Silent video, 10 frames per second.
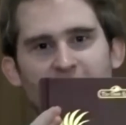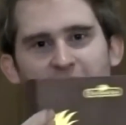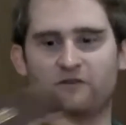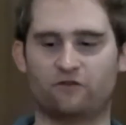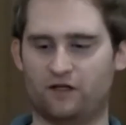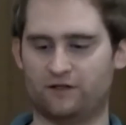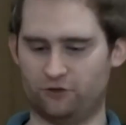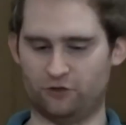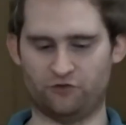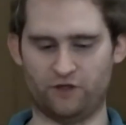weil ich
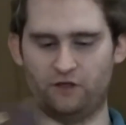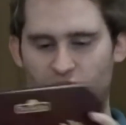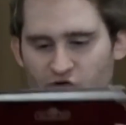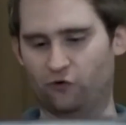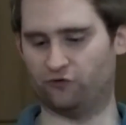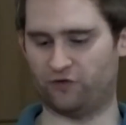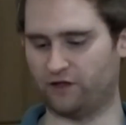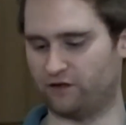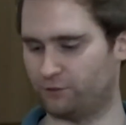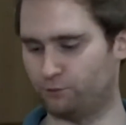irgendwie schön
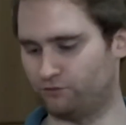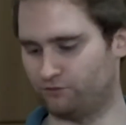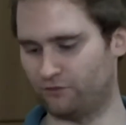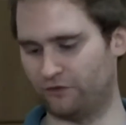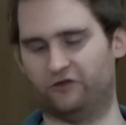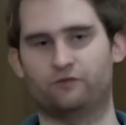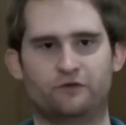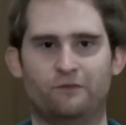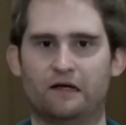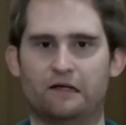fand, ich,
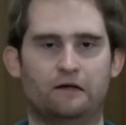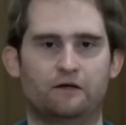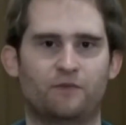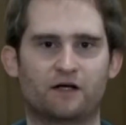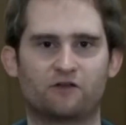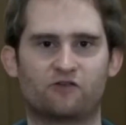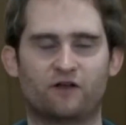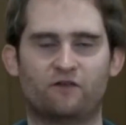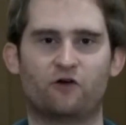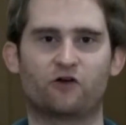ich, mag ja, ich mag das
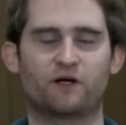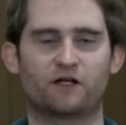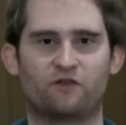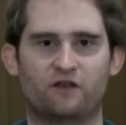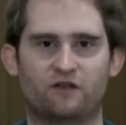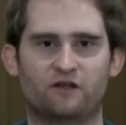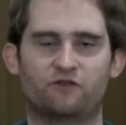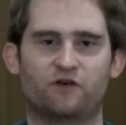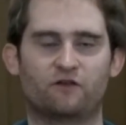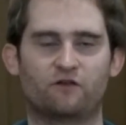Schwarze Auge, ich mag das Setting, ich
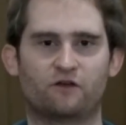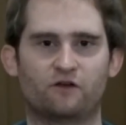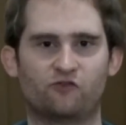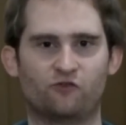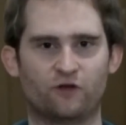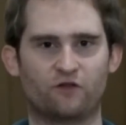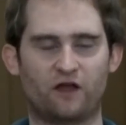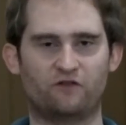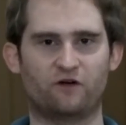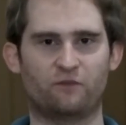fand es äh, schön, das
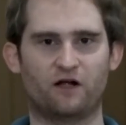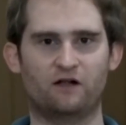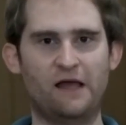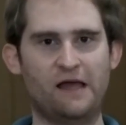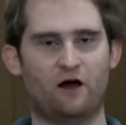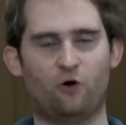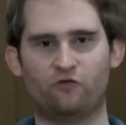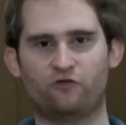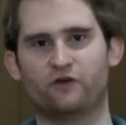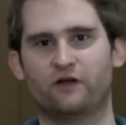einfach mal
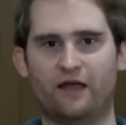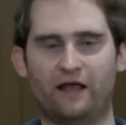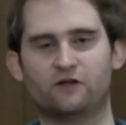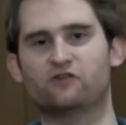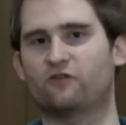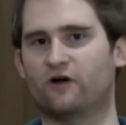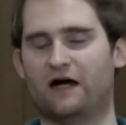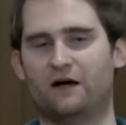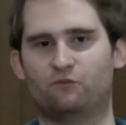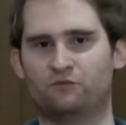auf Englisch zu
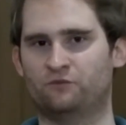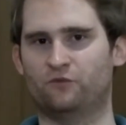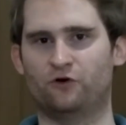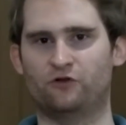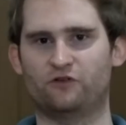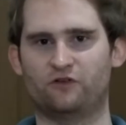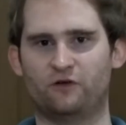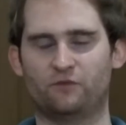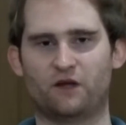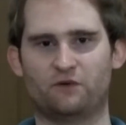haben und
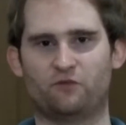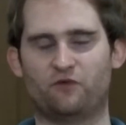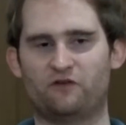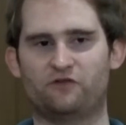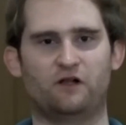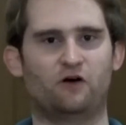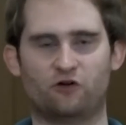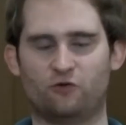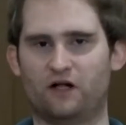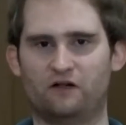ähm, dann im Zweifel auch
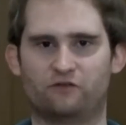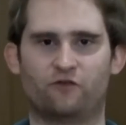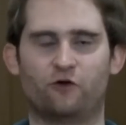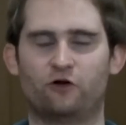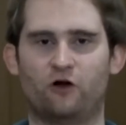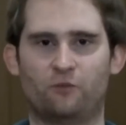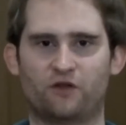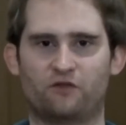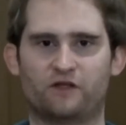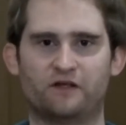nochmal zu gucken, ob
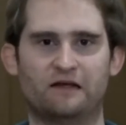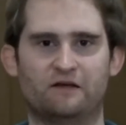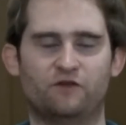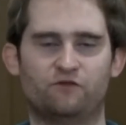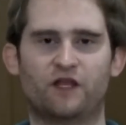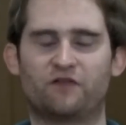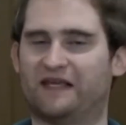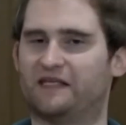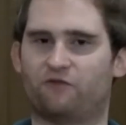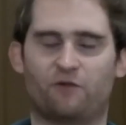das nicht, wie, wie, das
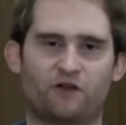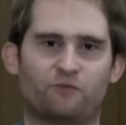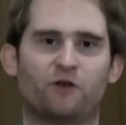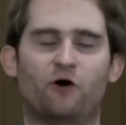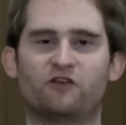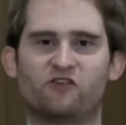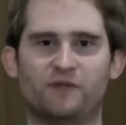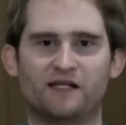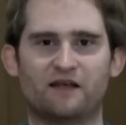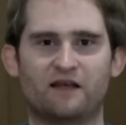eigentlich ist, wenn man das mit Leuten
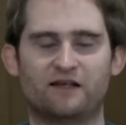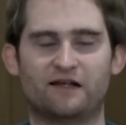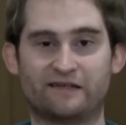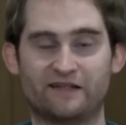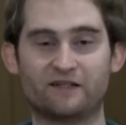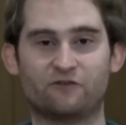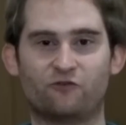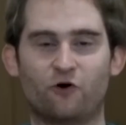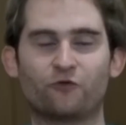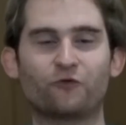spielt, die halt nicht
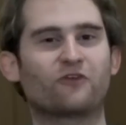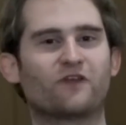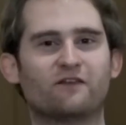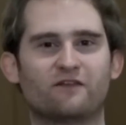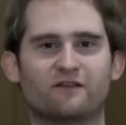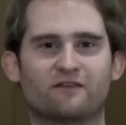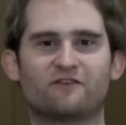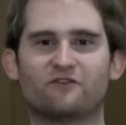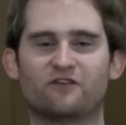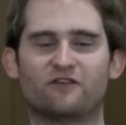vorsozialisiert
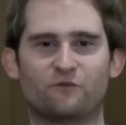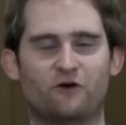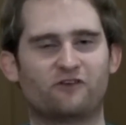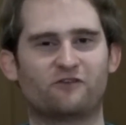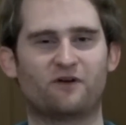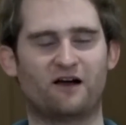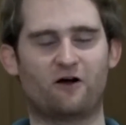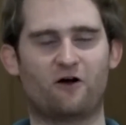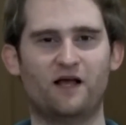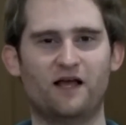sind, wie es hier im deutschen
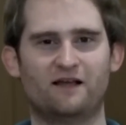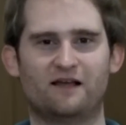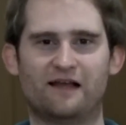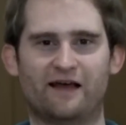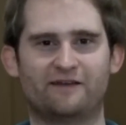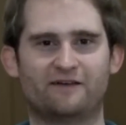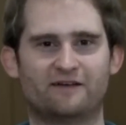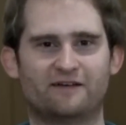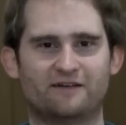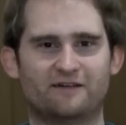Sprachraum äh,
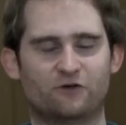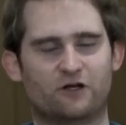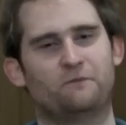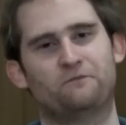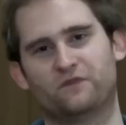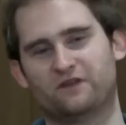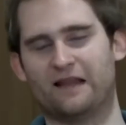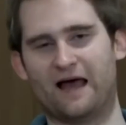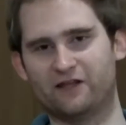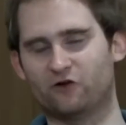leider äh, oder
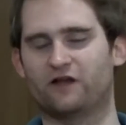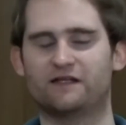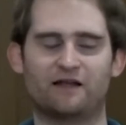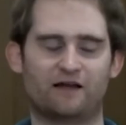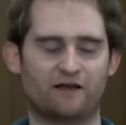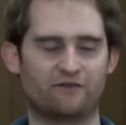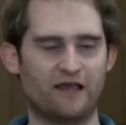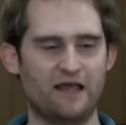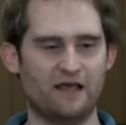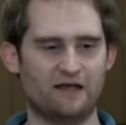leider oder nicht leider ist.
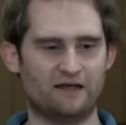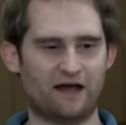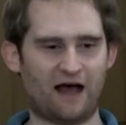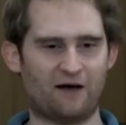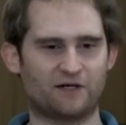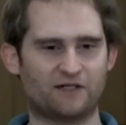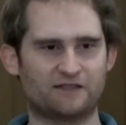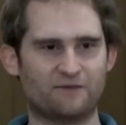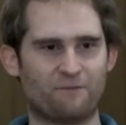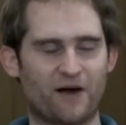Äh, aber
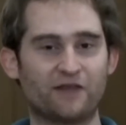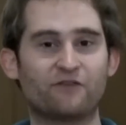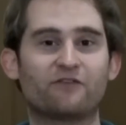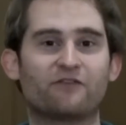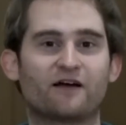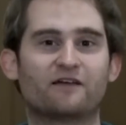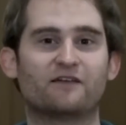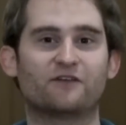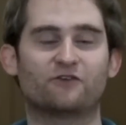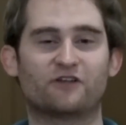die meisten Sachen, die
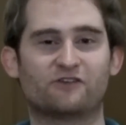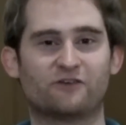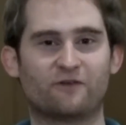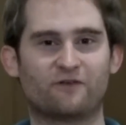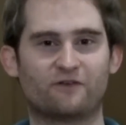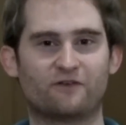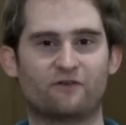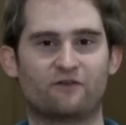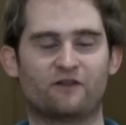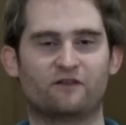ich unterstütze,
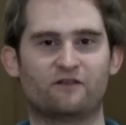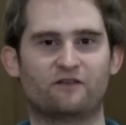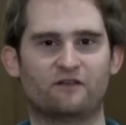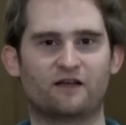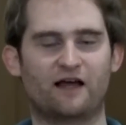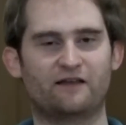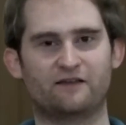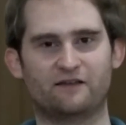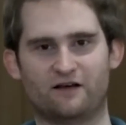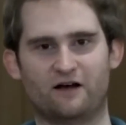sind äh, rein
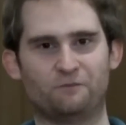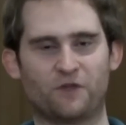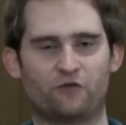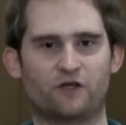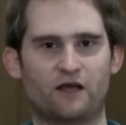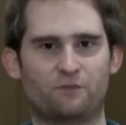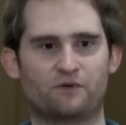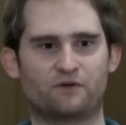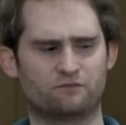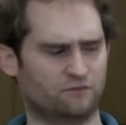digital. Also ich habe,
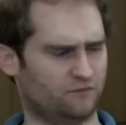mhm.